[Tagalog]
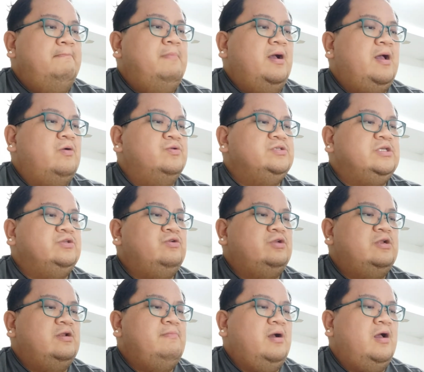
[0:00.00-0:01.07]
baka kung sino
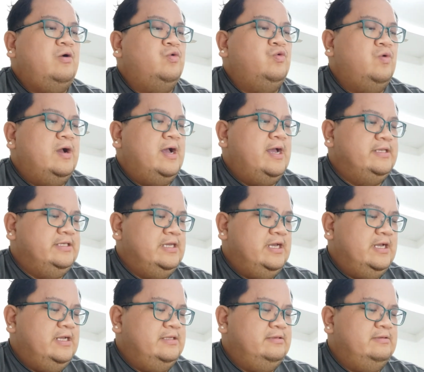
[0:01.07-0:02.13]
na makakuha
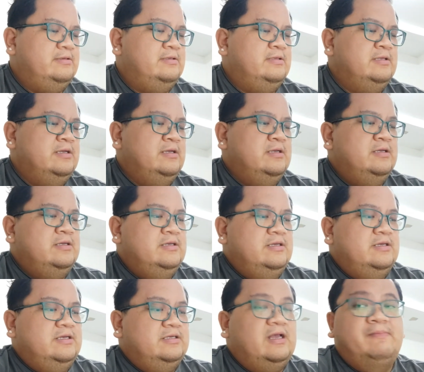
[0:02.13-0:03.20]
niya
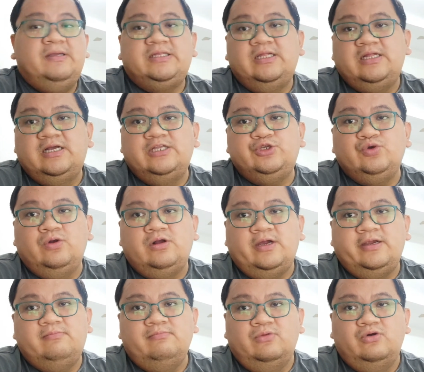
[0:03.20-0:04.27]
gamitin agad yung
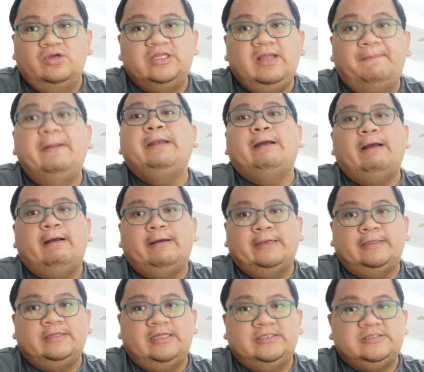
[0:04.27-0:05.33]
card mo hindi pa
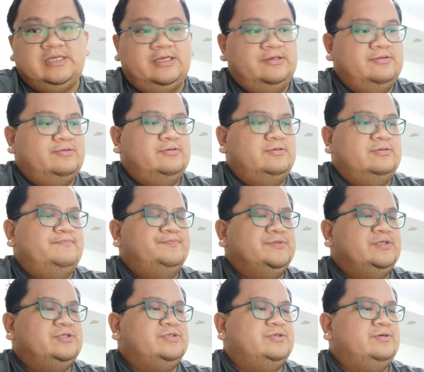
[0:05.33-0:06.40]
nakakarating sa'yo
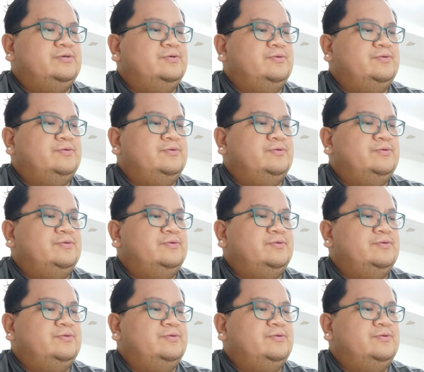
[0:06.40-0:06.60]
so